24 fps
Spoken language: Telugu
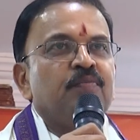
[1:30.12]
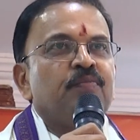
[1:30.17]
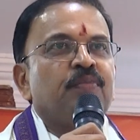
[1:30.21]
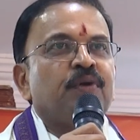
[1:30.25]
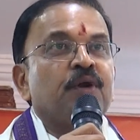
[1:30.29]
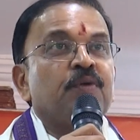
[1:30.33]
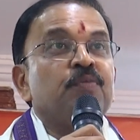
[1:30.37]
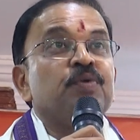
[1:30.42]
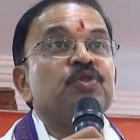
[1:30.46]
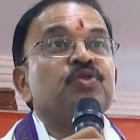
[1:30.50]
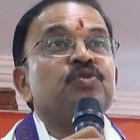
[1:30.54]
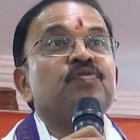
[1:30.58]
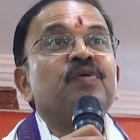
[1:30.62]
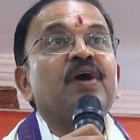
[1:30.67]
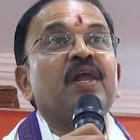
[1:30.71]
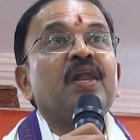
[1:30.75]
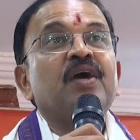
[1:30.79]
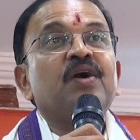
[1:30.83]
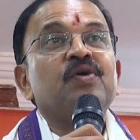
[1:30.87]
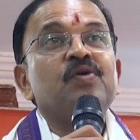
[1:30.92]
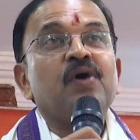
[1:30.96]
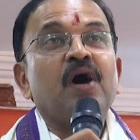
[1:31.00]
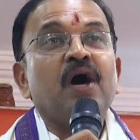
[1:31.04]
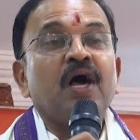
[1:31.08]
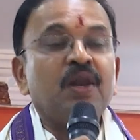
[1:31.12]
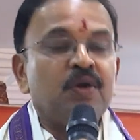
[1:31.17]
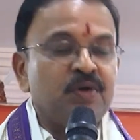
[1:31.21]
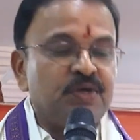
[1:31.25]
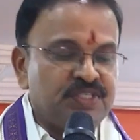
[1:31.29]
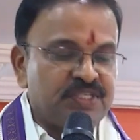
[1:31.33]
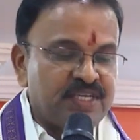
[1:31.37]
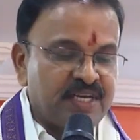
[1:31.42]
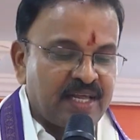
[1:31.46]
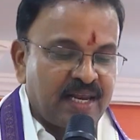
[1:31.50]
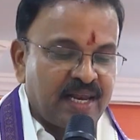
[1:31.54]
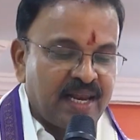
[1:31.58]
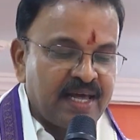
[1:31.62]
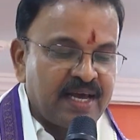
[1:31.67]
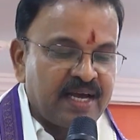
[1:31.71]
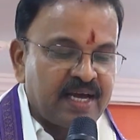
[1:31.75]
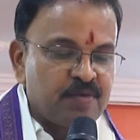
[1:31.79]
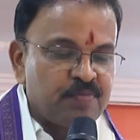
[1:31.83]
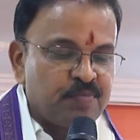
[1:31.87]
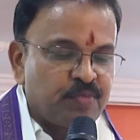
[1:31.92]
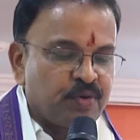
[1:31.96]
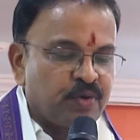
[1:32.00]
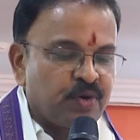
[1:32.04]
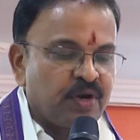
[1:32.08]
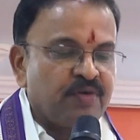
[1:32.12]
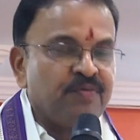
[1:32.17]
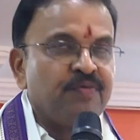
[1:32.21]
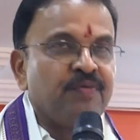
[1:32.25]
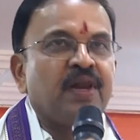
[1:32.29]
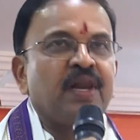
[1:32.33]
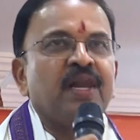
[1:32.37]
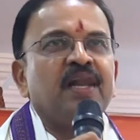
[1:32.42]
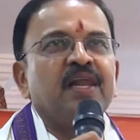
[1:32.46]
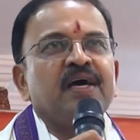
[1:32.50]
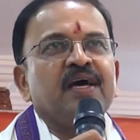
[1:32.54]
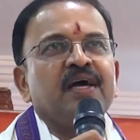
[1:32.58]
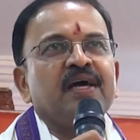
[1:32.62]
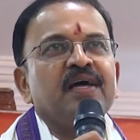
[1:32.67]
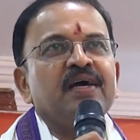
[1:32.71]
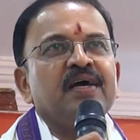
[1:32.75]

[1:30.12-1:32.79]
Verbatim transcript: ప్రభుత్వాలకు ఆలోచన లేకపోవడం వల్ల